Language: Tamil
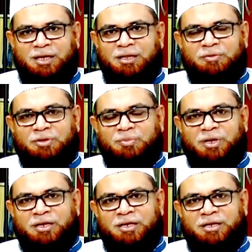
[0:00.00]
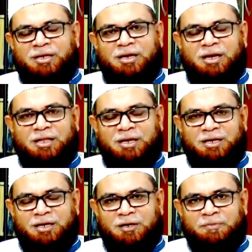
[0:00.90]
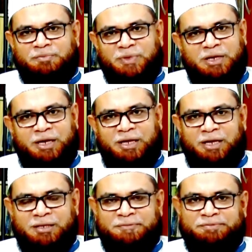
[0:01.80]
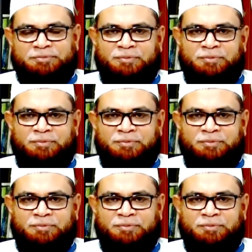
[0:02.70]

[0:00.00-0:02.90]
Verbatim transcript: எந்த விதமான ஆதாரங்களும் கிடையாது